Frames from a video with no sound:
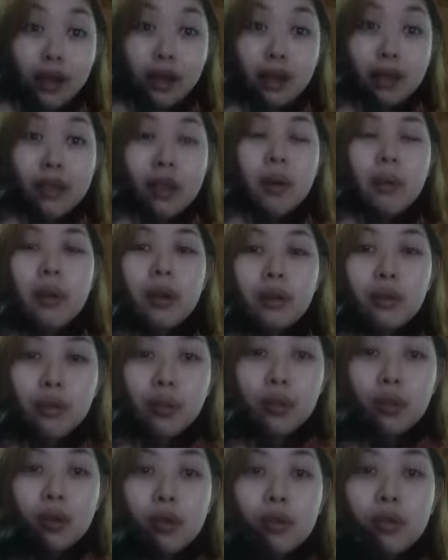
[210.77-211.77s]
Hanggang sa
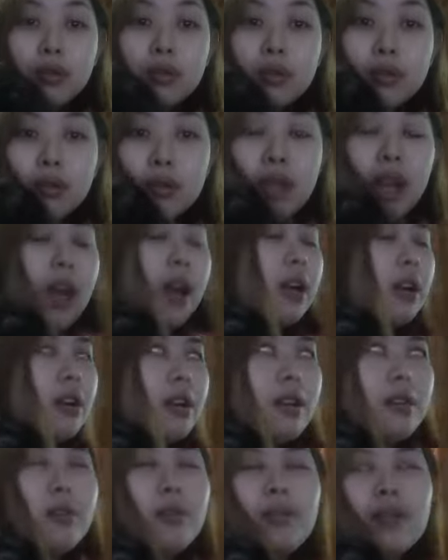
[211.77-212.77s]
pagtulog, gusto niya
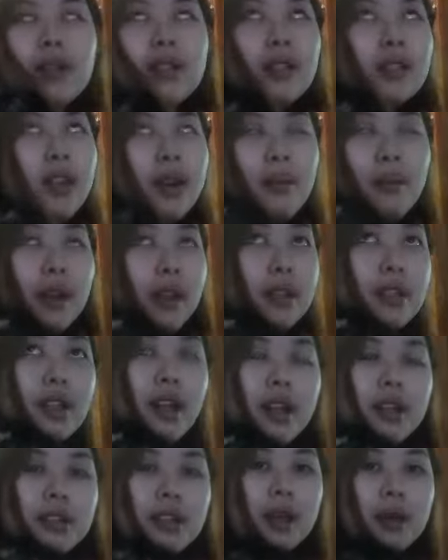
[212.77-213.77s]
hanggang umalis kami
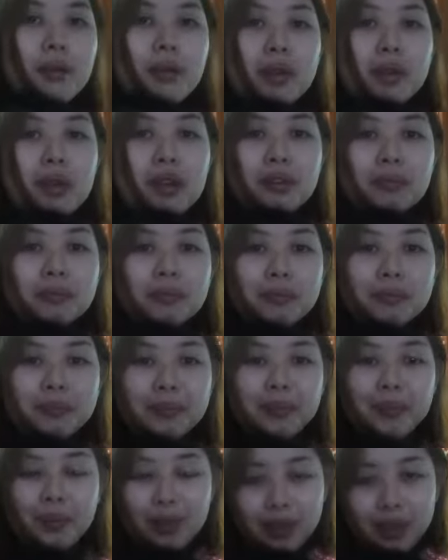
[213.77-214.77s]
kasakasama yan.
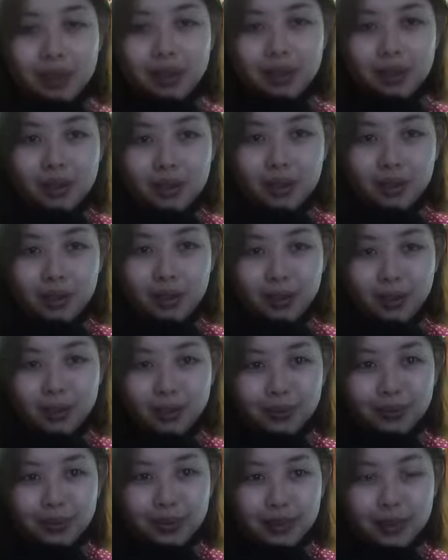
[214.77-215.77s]
So,
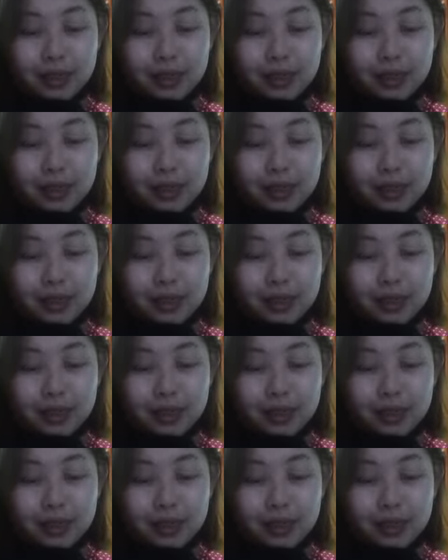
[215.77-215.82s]
yun.